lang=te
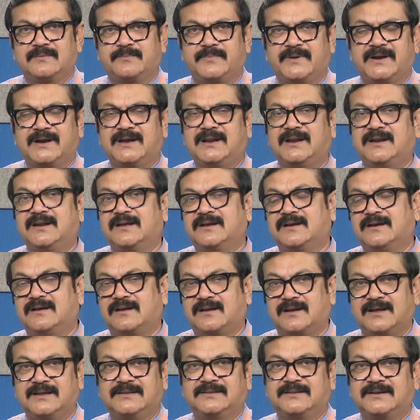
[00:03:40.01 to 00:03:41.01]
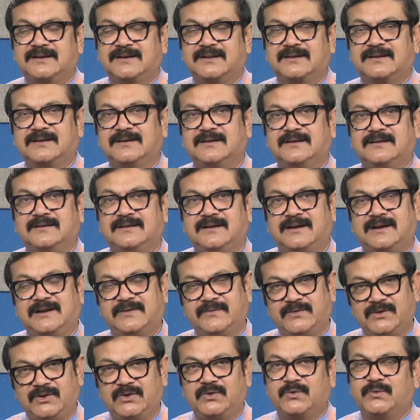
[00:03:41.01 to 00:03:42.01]
పగలనక రాత్రనక
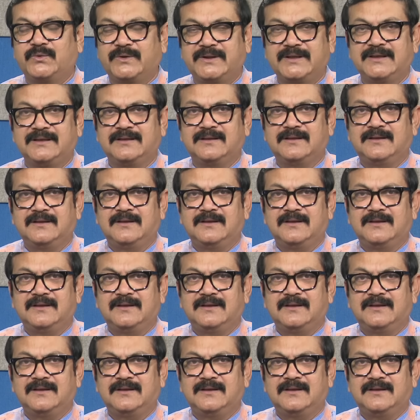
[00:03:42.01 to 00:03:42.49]
అడవిలో నుండి